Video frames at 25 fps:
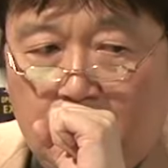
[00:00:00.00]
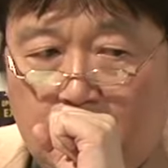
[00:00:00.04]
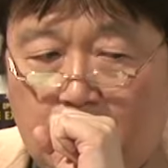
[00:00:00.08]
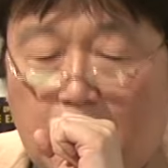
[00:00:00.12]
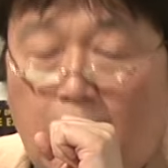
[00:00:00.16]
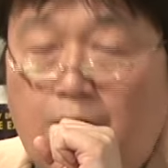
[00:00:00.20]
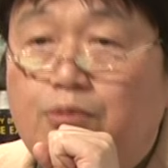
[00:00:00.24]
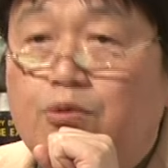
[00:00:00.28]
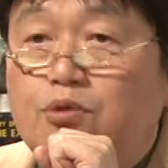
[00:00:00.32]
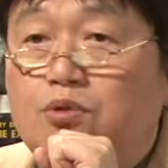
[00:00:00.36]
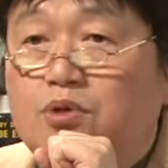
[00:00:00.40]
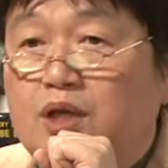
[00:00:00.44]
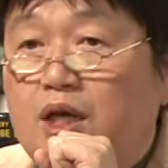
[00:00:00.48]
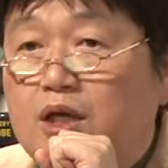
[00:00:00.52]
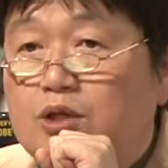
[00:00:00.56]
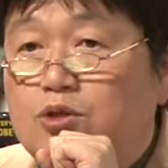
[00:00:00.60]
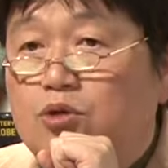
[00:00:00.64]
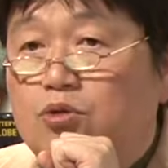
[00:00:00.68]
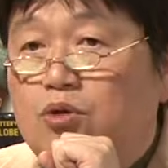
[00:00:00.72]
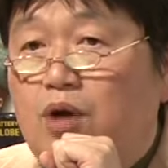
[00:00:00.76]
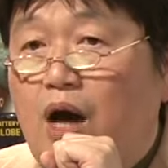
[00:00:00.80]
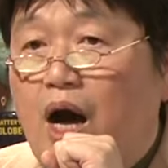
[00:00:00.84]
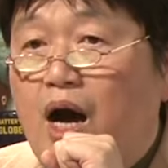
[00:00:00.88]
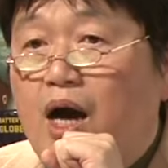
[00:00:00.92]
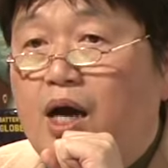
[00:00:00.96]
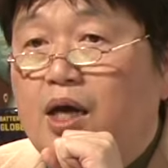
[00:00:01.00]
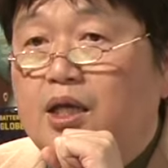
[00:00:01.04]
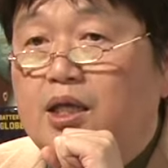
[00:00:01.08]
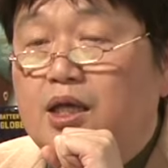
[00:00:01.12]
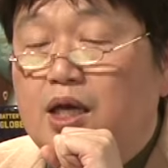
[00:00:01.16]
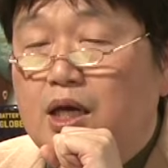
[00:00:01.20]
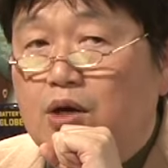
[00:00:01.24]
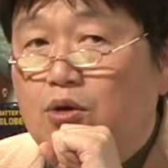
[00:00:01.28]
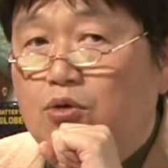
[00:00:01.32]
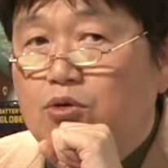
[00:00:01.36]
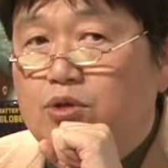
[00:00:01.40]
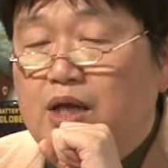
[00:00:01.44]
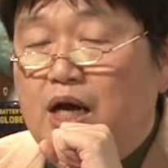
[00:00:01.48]
多分ねその
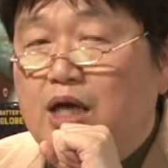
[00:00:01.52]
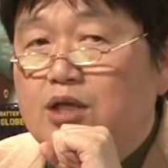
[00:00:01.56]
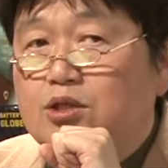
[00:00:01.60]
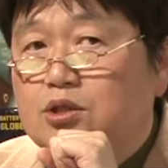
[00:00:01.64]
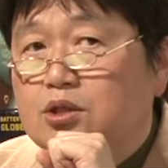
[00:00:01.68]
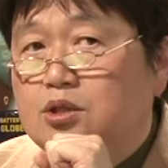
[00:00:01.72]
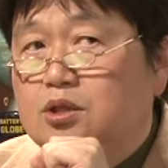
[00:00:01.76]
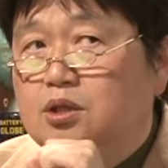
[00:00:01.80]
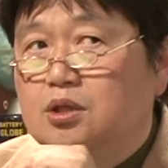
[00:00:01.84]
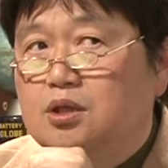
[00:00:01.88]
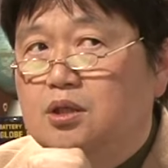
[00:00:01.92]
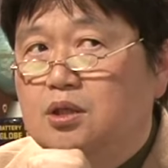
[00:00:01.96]
アイデアを出す